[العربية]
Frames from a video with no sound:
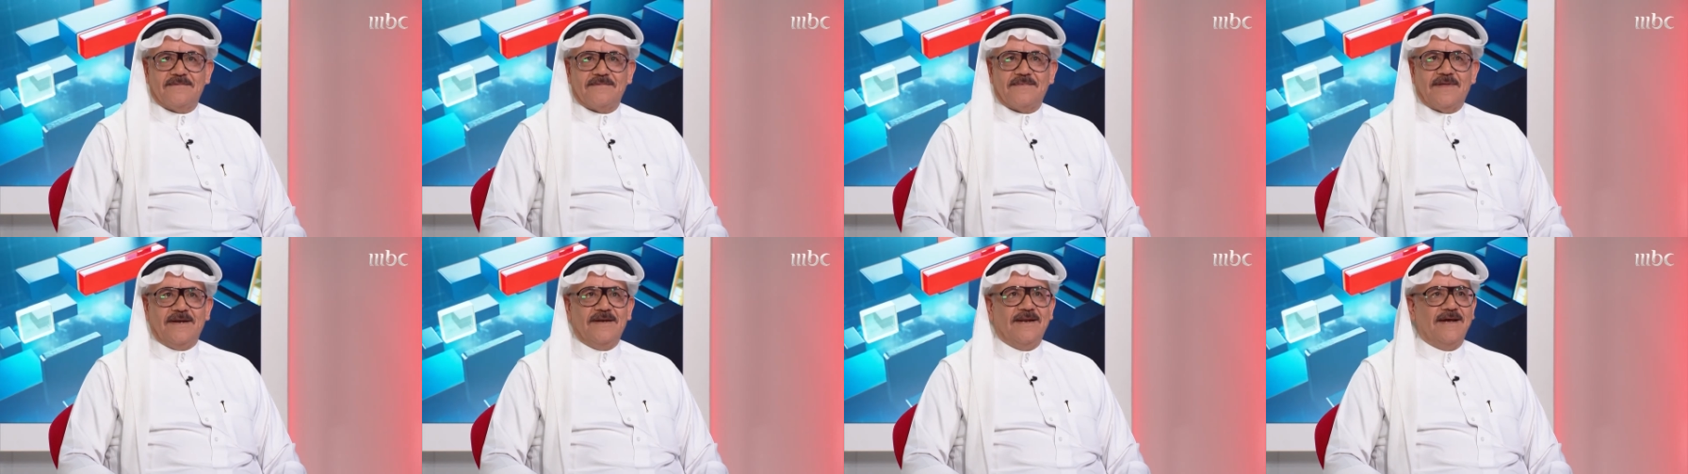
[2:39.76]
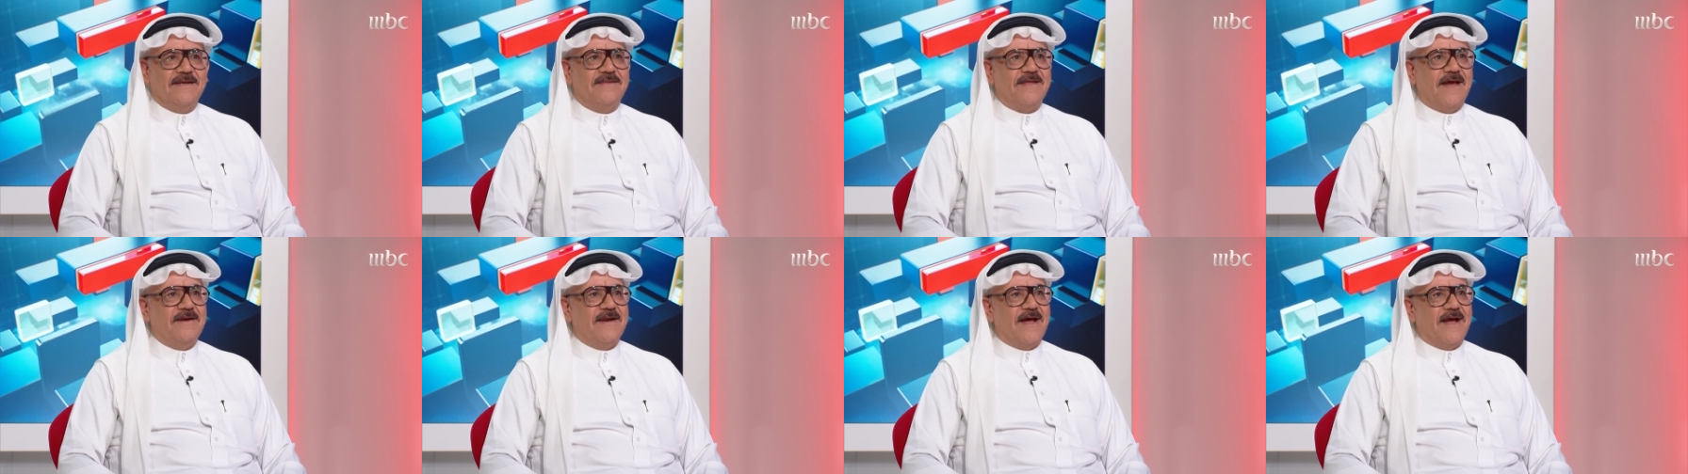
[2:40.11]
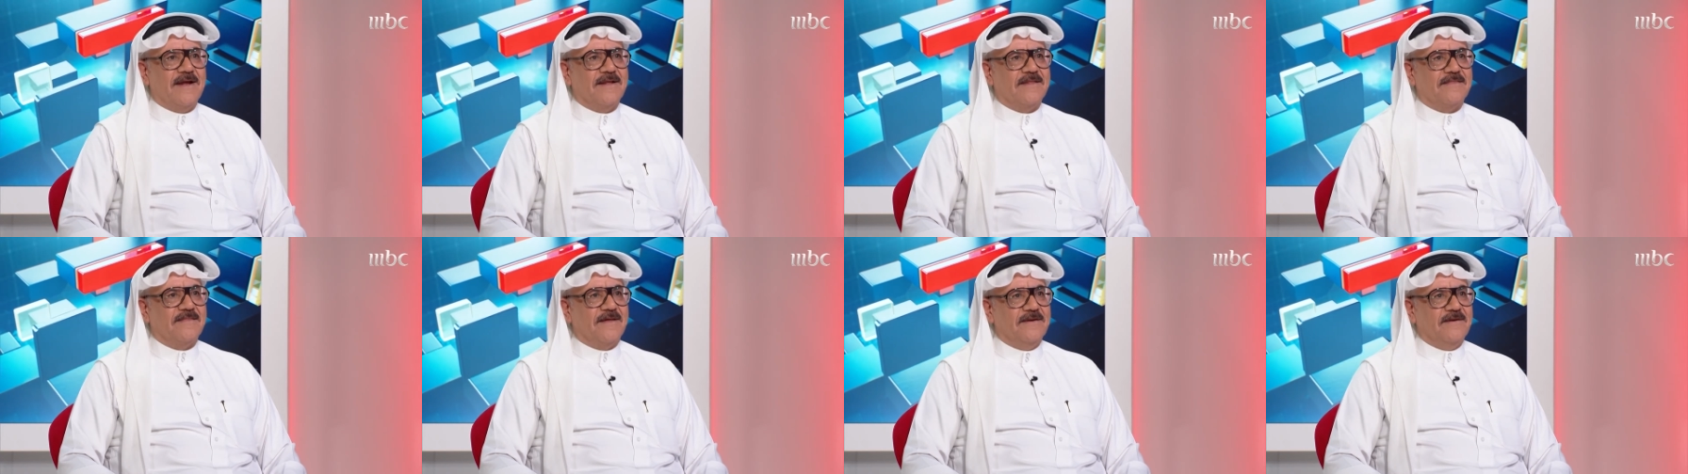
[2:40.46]
ظليت انا
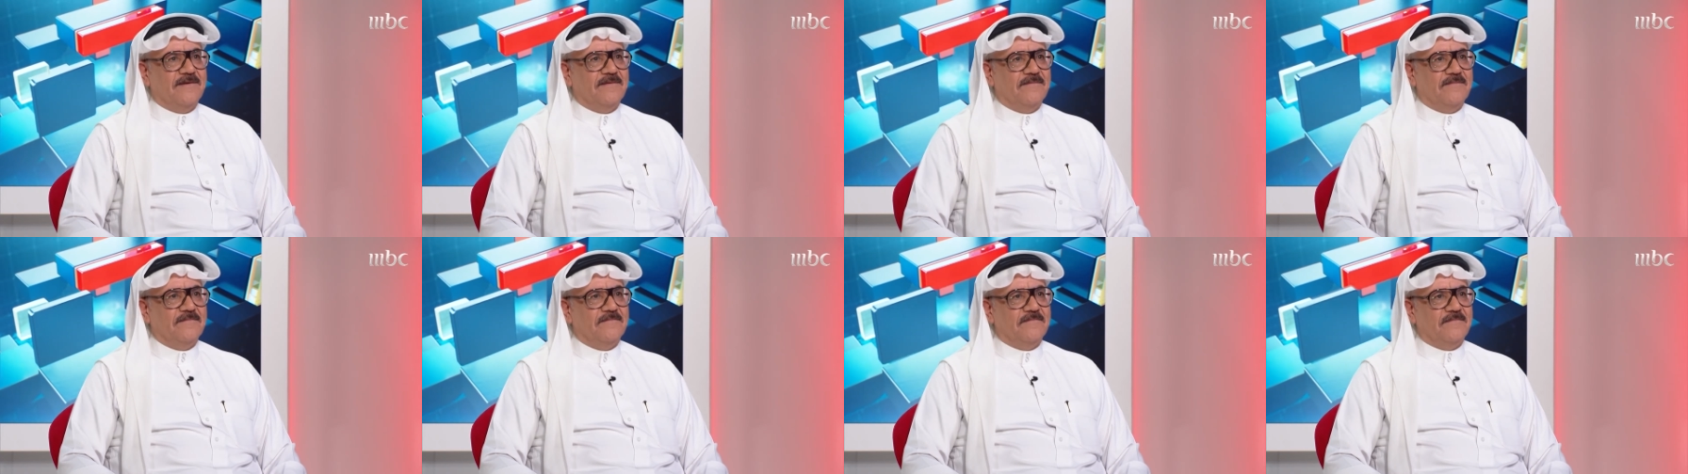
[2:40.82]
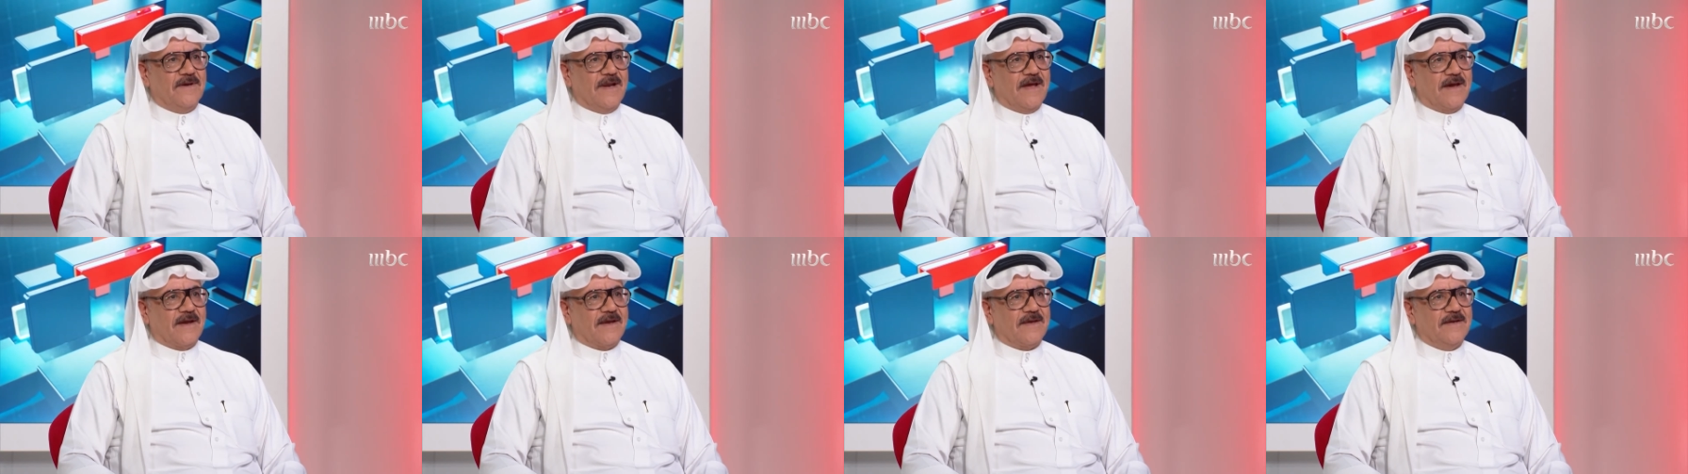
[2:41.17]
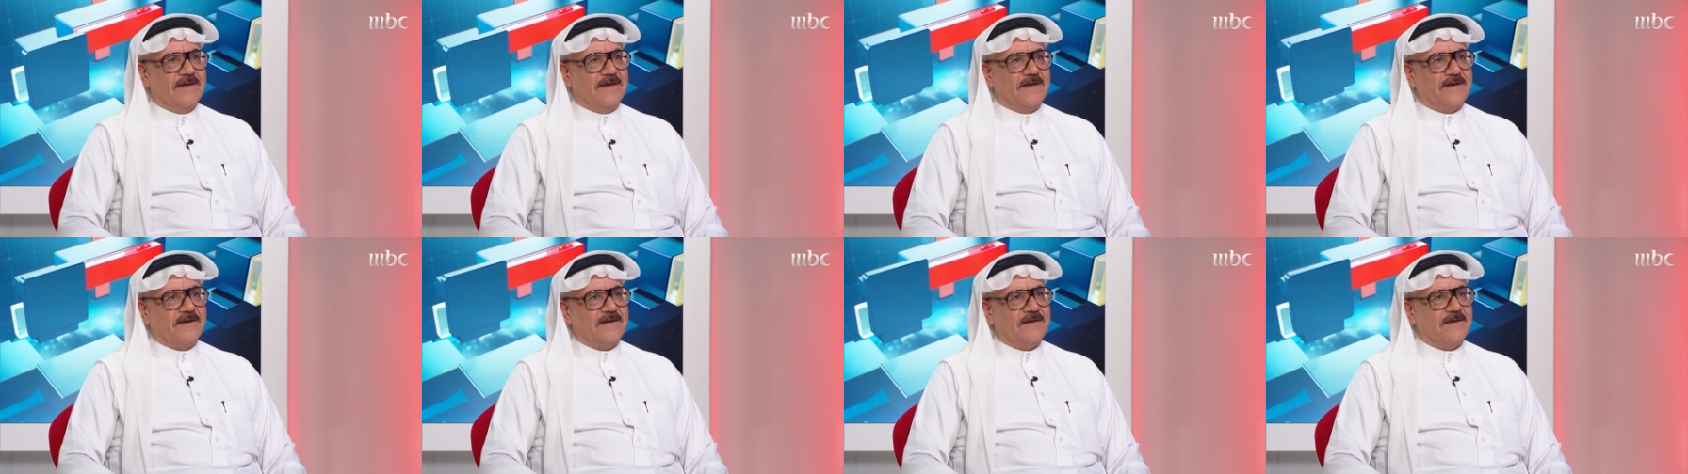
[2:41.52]
ايضا
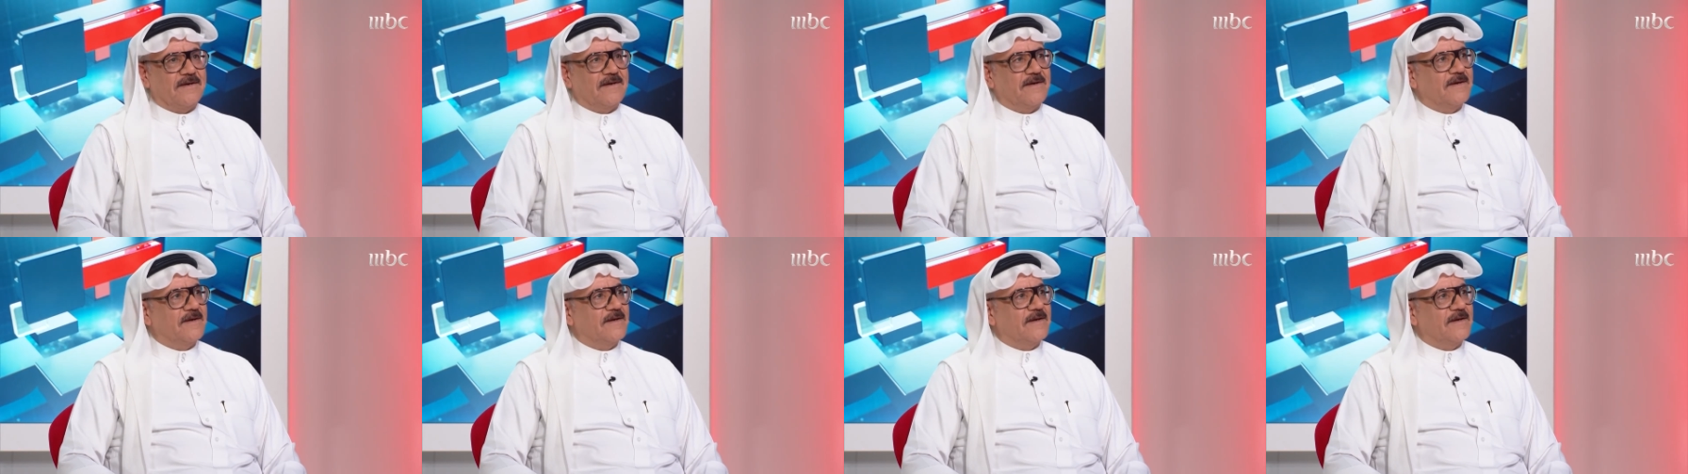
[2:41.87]
بالاخير